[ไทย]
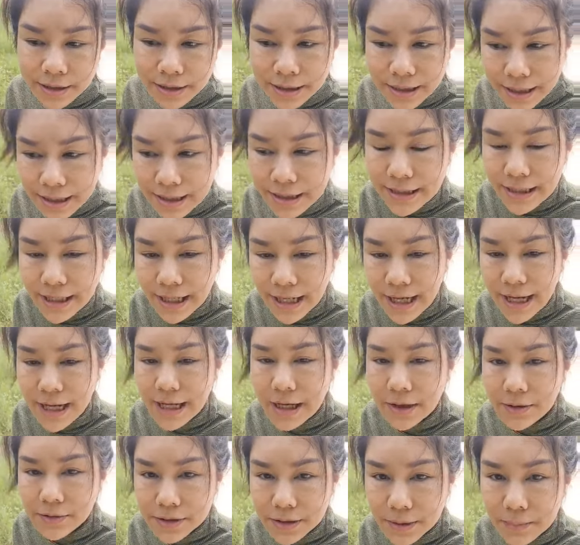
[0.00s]
ดินนะคะ
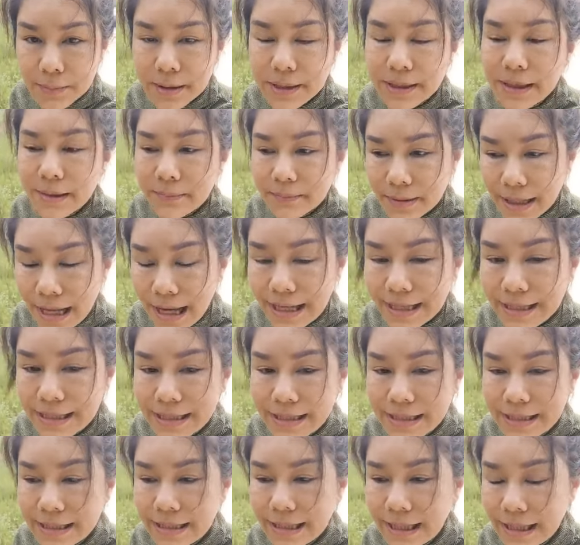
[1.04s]
เขาจะไม่ทำลาย
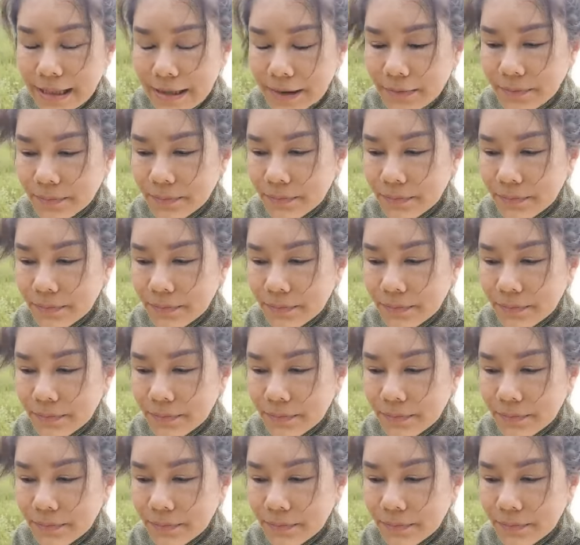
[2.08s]
ดินนะ